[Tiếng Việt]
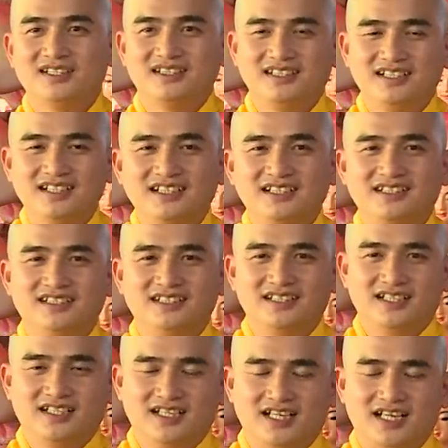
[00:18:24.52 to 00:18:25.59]
Nên
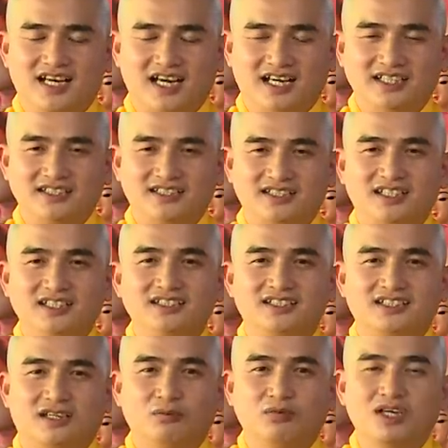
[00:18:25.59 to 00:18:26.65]
hãy trân
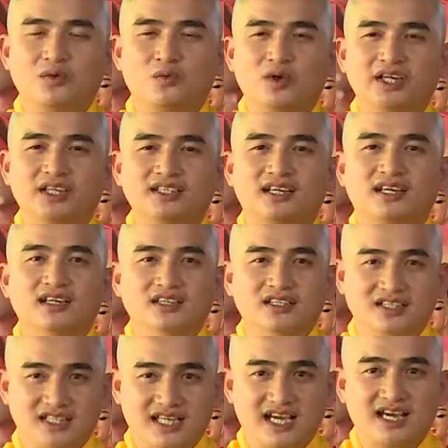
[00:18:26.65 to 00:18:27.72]
trọng cái quỹ
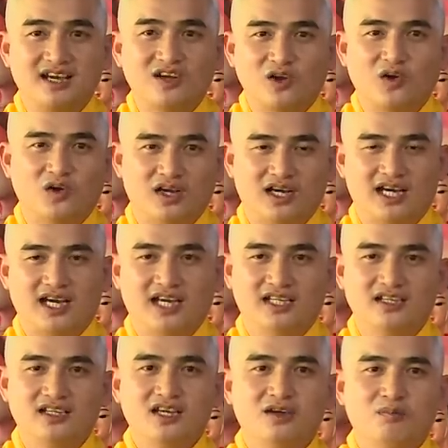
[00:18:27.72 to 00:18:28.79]
thời gian còn lại
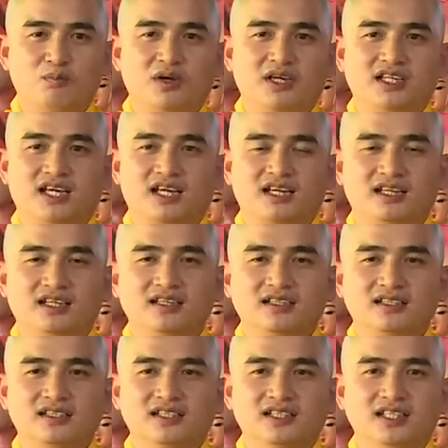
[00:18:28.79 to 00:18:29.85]
mà dành
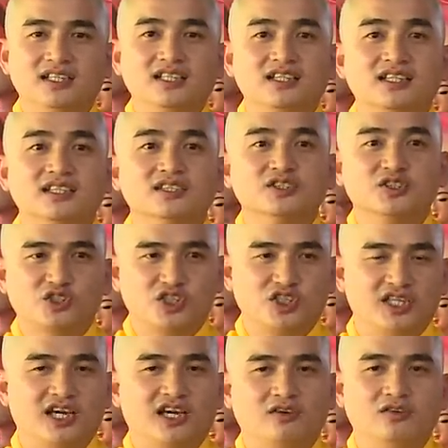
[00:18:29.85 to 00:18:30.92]
hết nghĩa tình cho
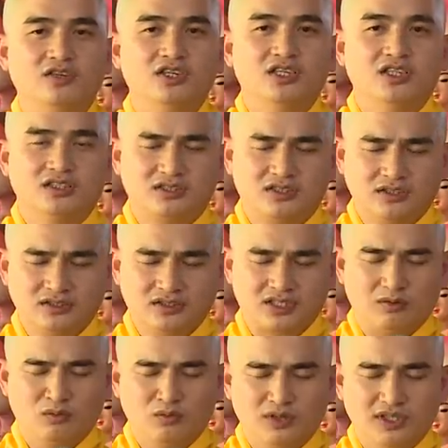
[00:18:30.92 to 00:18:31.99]
nhau, trân
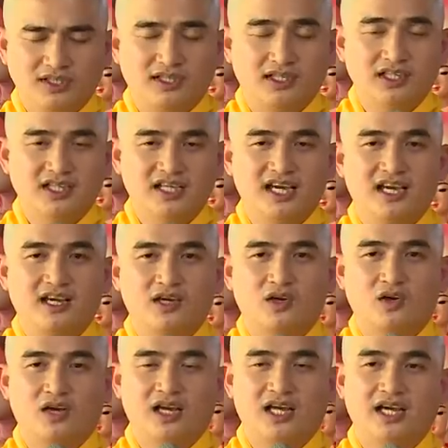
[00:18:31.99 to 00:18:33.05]
trọng quỹ thời gian
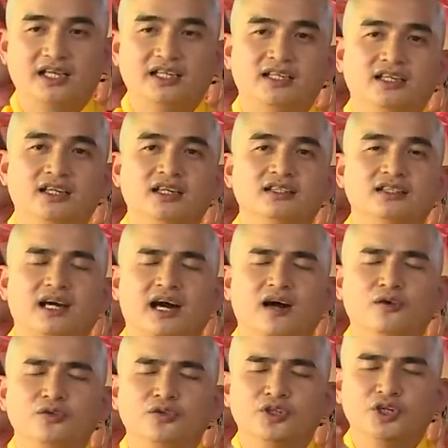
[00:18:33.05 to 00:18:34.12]
còn lại để
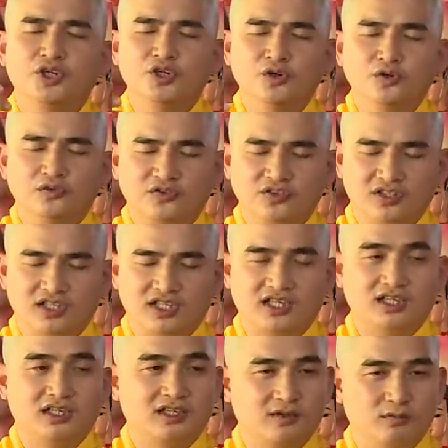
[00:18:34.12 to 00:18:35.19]
tạo nhiều phước
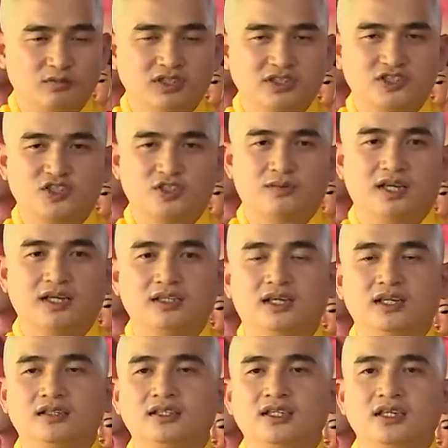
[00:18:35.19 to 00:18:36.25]
lành công đức cho bản
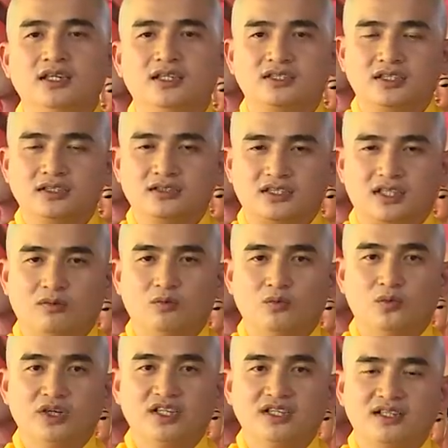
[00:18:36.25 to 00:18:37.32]
thân, trân
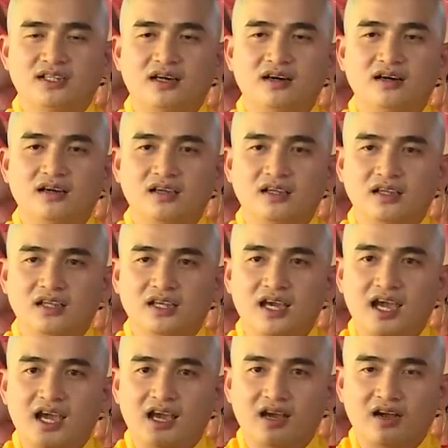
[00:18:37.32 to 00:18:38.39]
trọng quỹ thời
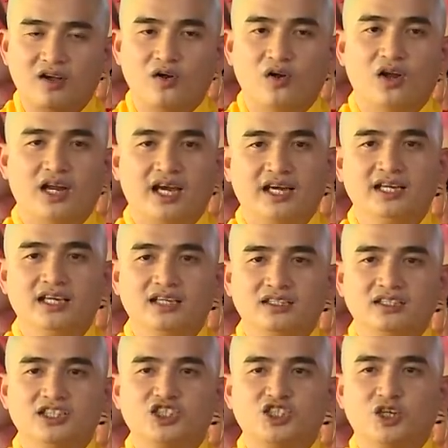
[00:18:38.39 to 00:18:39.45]
gian còn lại
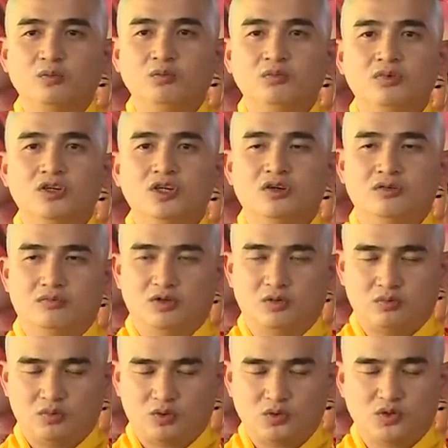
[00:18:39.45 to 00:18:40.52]
để sống
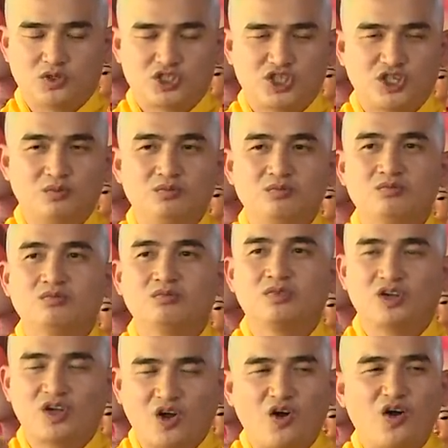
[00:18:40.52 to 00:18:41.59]
một cuộc sống
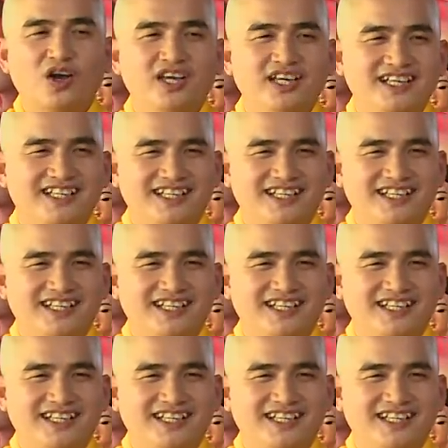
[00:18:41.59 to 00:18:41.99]
có ý